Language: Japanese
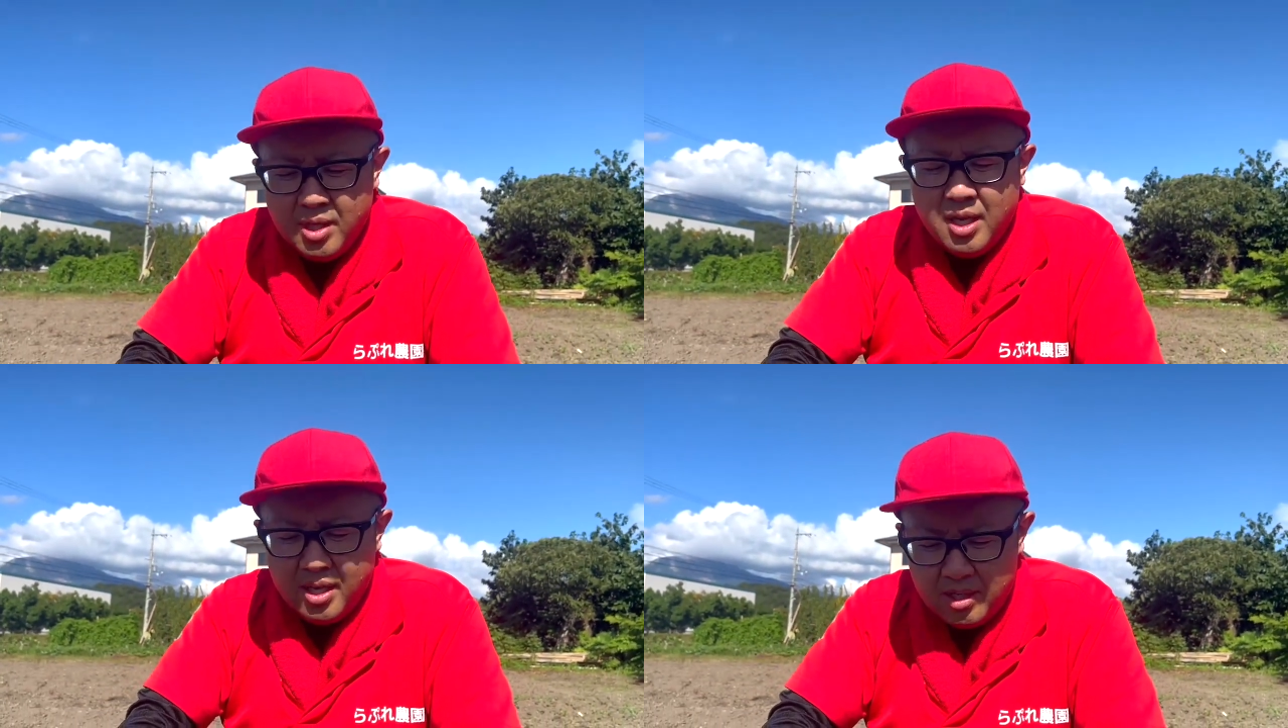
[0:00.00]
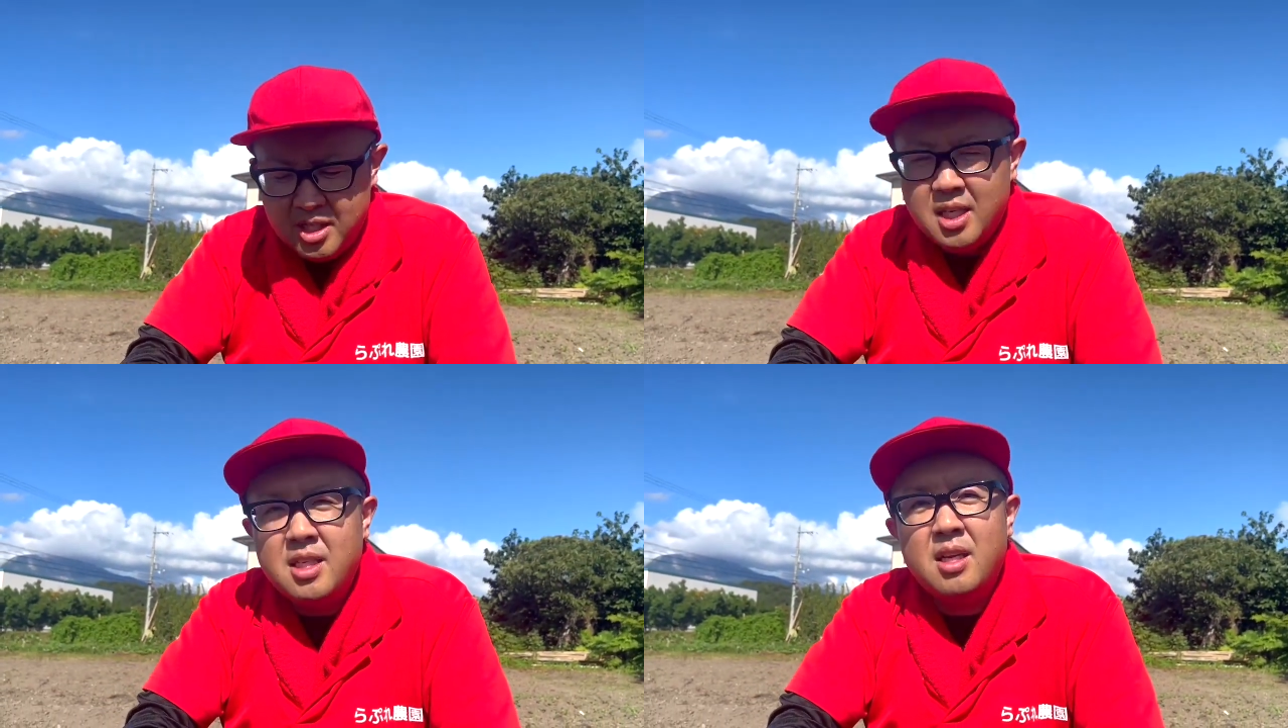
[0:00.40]
出なく自
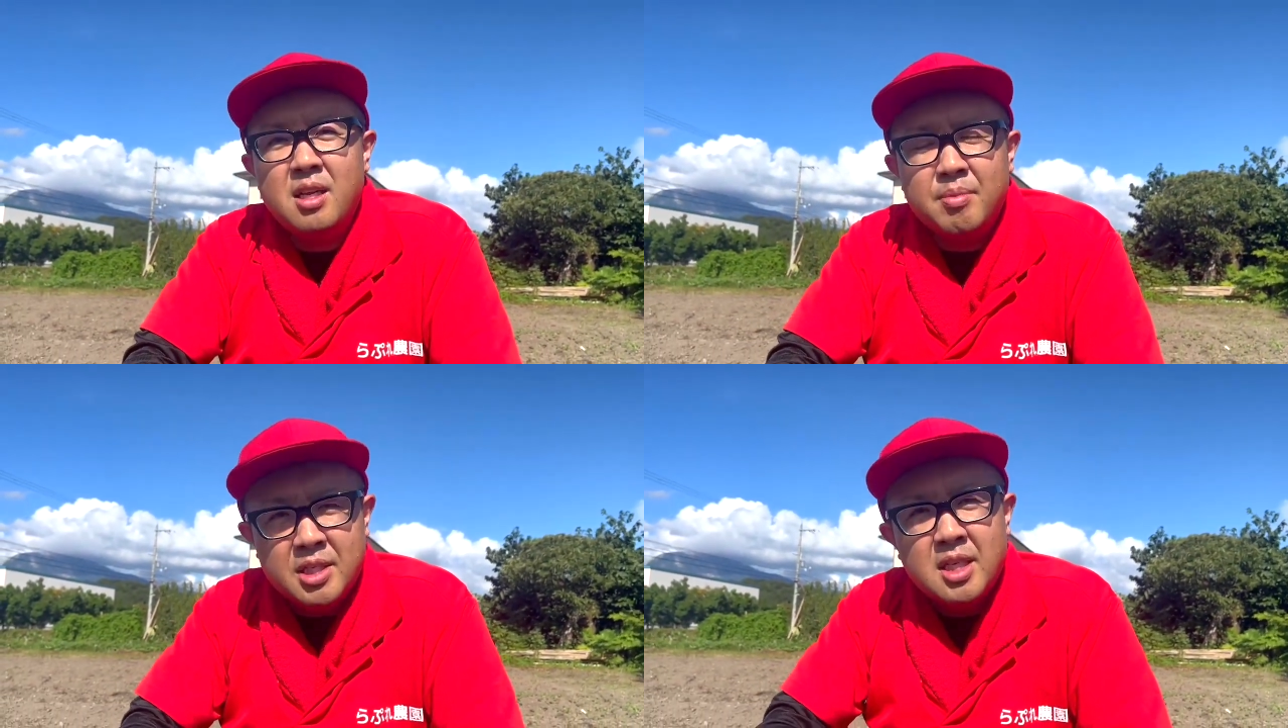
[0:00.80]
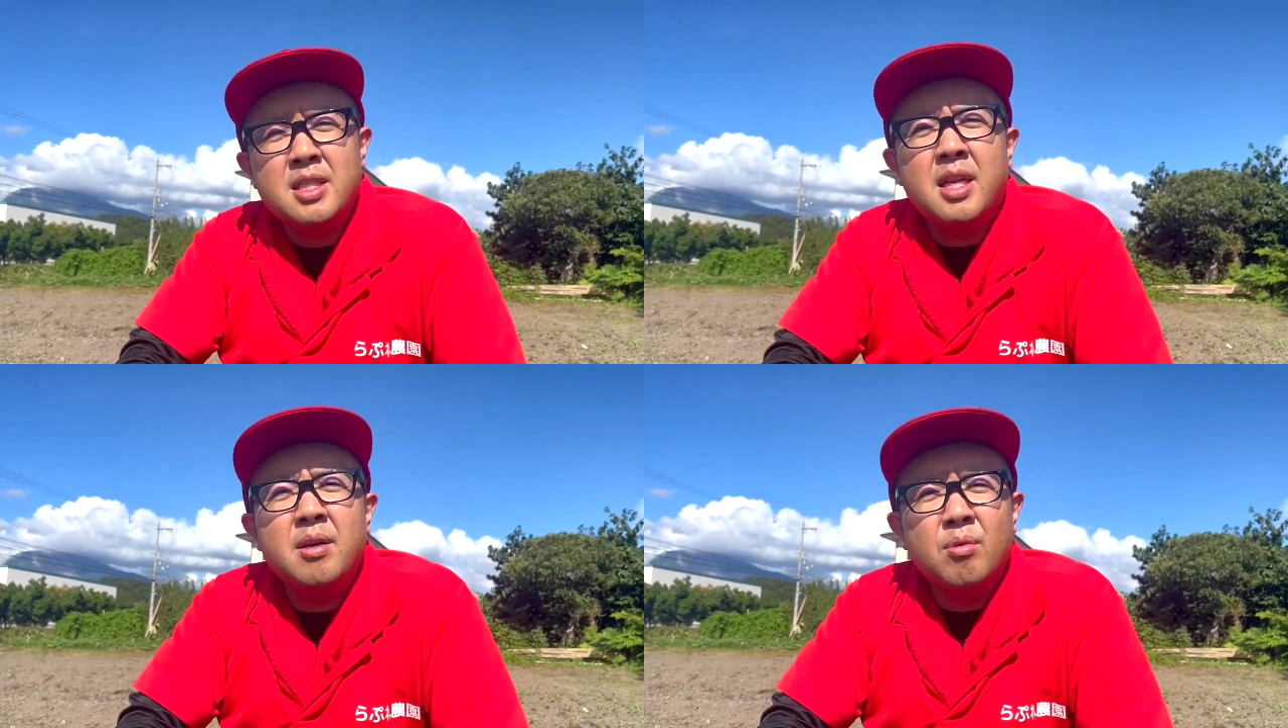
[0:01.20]
殺されれば自殺
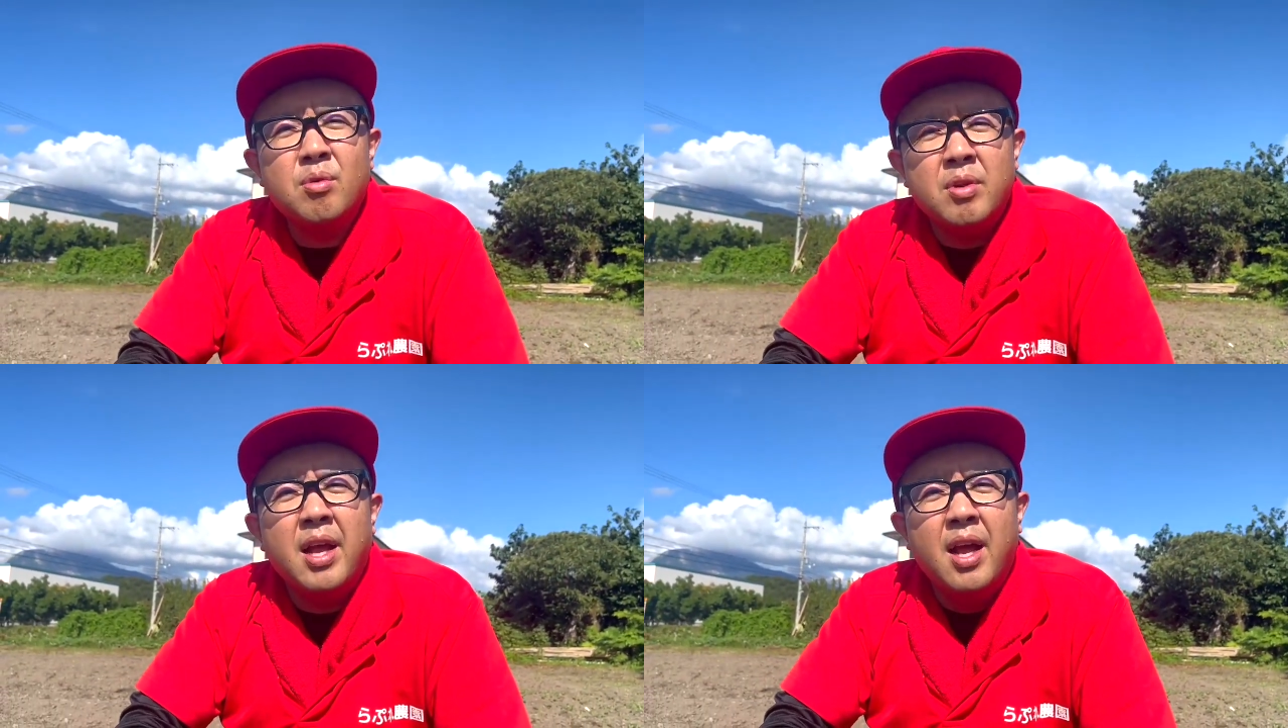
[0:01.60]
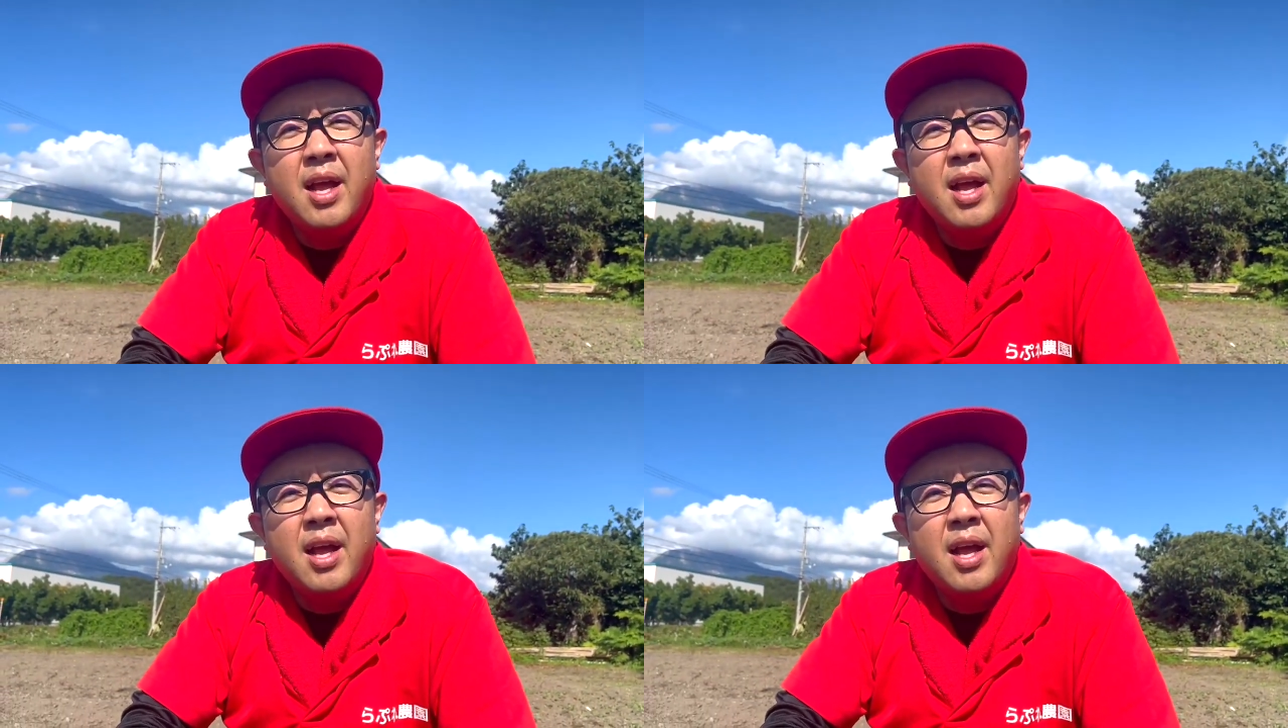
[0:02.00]
されるほどね、